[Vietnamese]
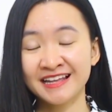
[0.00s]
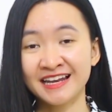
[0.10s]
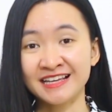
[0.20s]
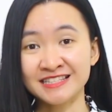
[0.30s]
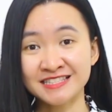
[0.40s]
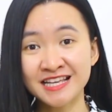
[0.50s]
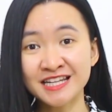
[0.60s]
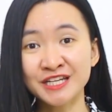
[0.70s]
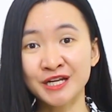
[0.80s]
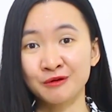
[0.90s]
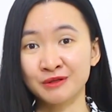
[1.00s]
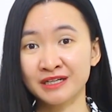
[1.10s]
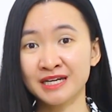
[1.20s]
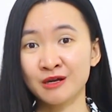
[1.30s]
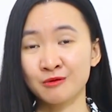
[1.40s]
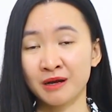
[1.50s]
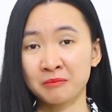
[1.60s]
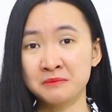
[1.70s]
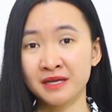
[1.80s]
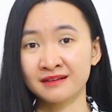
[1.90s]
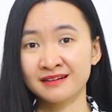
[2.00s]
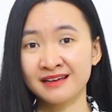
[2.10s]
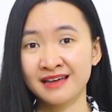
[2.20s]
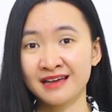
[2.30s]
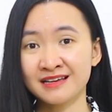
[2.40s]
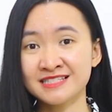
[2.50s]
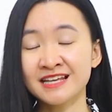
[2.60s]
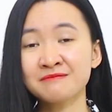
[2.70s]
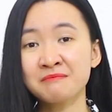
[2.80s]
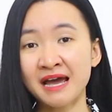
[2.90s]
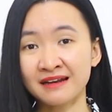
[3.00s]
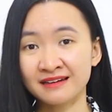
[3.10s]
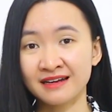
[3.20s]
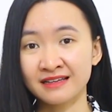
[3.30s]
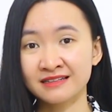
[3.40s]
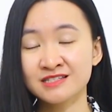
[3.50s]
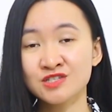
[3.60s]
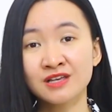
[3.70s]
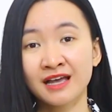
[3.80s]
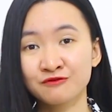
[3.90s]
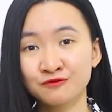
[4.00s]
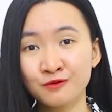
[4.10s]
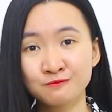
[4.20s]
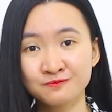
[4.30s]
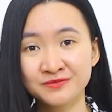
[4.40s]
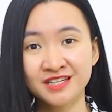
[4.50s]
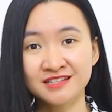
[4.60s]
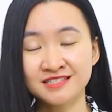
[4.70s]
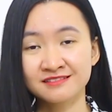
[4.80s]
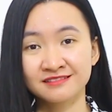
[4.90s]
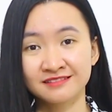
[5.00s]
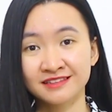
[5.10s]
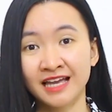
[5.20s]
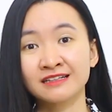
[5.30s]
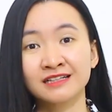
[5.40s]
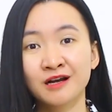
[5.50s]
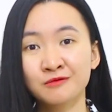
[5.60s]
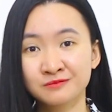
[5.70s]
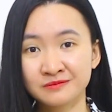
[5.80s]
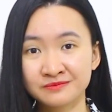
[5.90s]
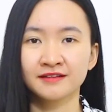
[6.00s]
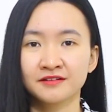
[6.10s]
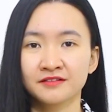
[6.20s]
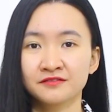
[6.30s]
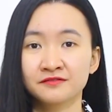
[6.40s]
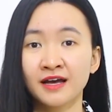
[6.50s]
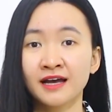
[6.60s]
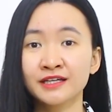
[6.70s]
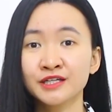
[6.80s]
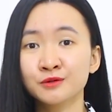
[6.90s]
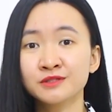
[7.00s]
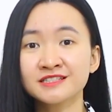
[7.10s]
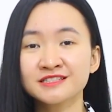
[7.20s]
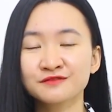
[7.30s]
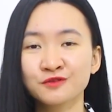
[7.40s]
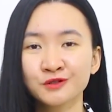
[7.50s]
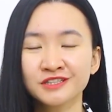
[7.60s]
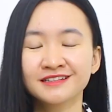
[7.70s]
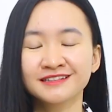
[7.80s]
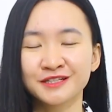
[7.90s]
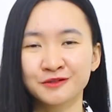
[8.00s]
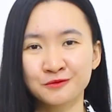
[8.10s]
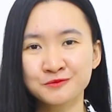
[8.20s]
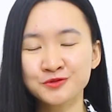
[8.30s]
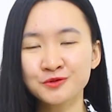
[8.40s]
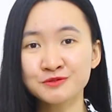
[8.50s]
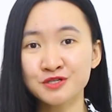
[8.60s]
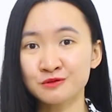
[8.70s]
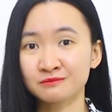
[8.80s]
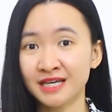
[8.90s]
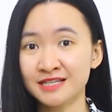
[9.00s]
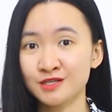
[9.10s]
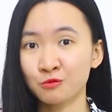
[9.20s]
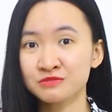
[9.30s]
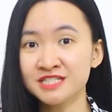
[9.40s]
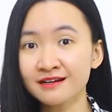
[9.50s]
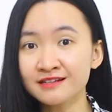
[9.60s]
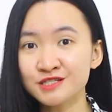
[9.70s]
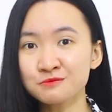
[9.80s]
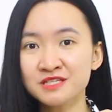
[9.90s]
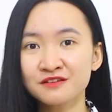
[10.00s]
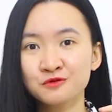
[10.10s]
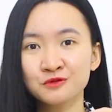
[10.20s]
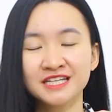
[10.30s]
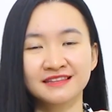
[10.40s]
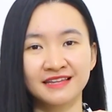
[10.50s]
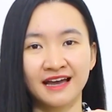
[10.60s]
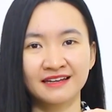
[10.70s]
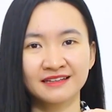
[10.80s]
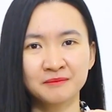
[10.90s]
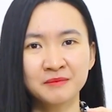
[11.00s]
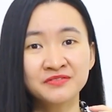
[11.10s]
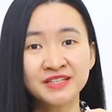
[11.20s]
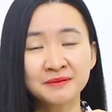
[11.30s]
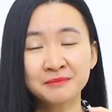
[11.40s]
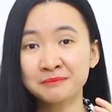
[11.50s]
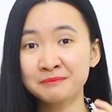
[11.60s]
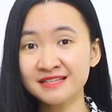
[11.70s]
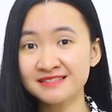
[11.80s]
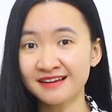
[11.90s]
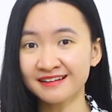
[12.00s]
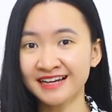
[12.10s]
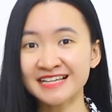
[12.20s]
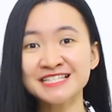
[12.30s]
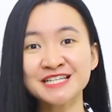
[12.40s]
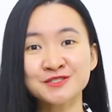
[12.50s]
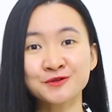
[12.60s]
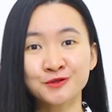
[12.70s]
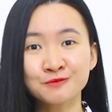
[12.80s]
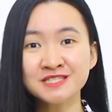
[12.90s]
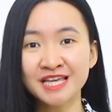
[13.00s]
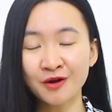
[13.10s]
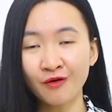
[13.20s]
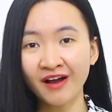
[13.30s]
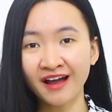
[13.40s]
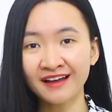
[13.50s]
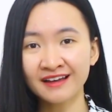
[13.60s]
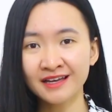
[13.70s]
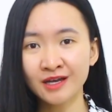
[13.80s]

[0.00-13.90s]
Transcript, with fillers: là rất nhiều những điều đặc biệt dẫn bạn đến sự hạnh phúc, sự thành công. Và hiểu được sự vô thường thì cũng giúp cho chúng ta sống chắc trong giây phút hiện tại. Bởi vì mình biết rằng cái gì rồi cũng sẽ qua.